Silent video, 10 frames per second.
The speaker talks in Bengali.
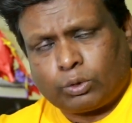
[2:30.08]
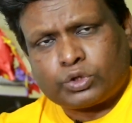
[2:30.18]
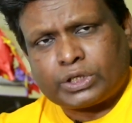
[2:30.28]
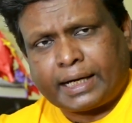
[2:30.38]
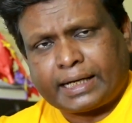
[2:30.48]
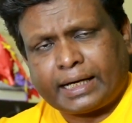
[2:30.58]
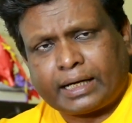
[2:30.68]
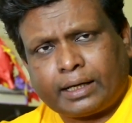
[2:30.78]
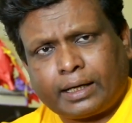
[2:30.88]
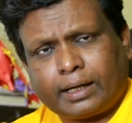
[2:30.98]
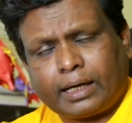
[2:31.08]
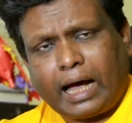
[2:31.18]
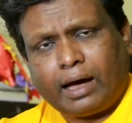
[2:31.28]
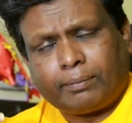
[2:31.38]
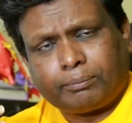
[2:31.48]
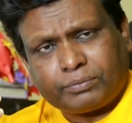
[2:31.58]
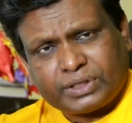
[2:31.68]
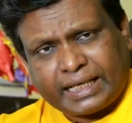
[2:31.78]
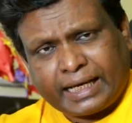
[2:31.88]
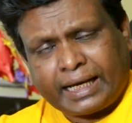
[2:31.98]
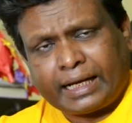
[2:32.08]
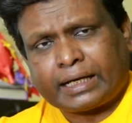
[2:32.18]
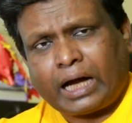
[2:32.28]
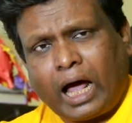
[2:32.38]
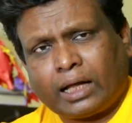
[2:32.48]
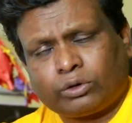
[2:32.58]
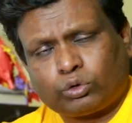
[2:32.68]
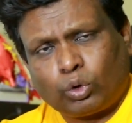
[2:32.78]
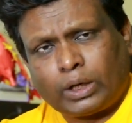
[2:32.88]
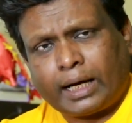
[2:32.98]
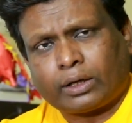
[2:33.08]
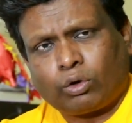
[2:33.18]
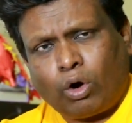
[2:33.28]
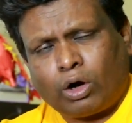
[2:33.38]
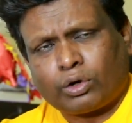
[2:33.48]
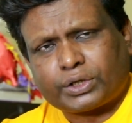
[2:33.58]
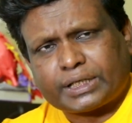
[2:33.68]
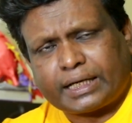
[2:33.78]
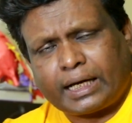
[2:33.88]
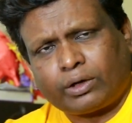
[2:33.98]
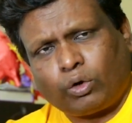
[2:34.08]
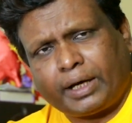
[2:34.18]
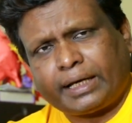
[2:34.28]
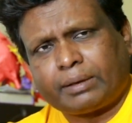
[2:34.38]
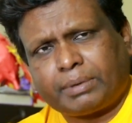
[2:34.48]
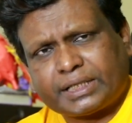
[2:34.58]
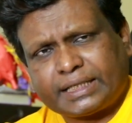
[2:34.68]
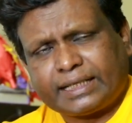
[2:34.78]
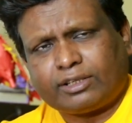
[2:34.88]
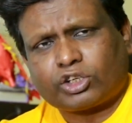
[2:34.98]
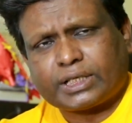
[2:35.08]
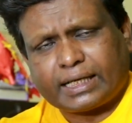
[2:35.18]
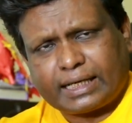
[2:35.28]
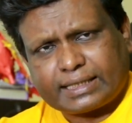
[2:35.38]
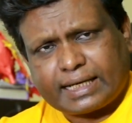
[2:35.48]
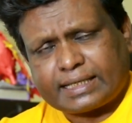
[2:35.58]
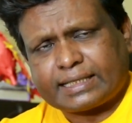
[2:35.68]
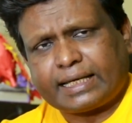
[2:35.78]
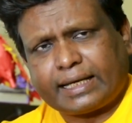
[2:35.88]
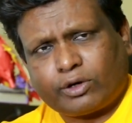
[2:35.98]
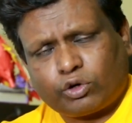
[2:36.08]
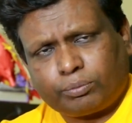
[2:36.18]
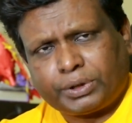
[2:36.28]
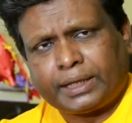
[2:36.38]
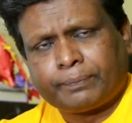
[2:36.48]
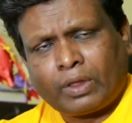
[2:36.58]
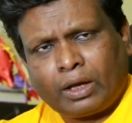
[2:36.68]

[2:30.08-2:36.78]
গুজরাটের যে রান তোলার গড় সেটা নয়ের বেশি দশের কাছাকাছি এরকমই